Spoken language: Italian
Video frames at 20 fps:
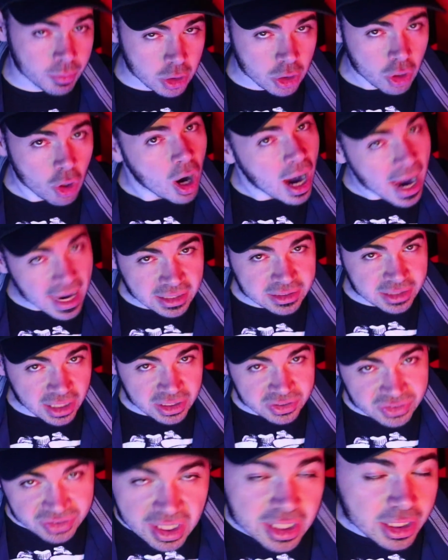mio, hai dei
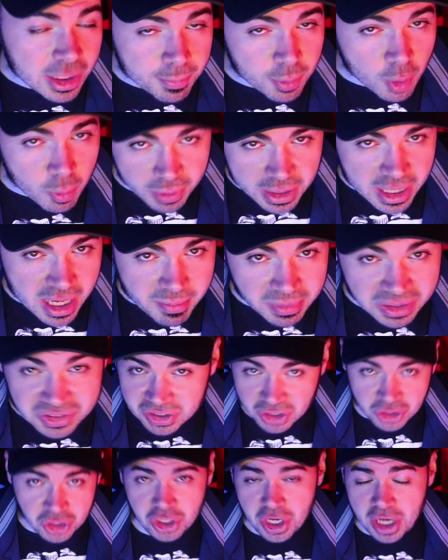seri problemi
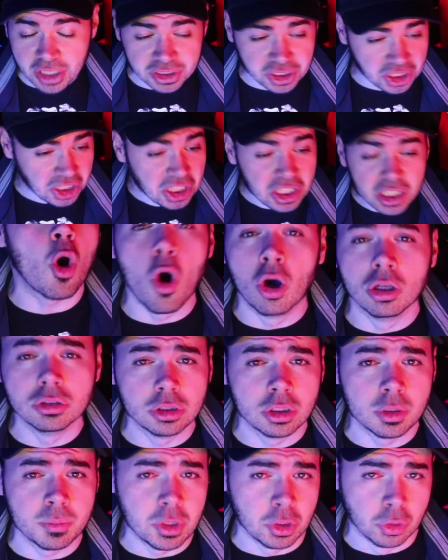se ci entri
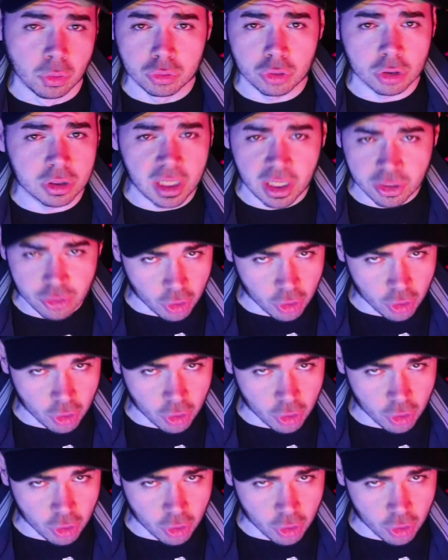ogni minuto della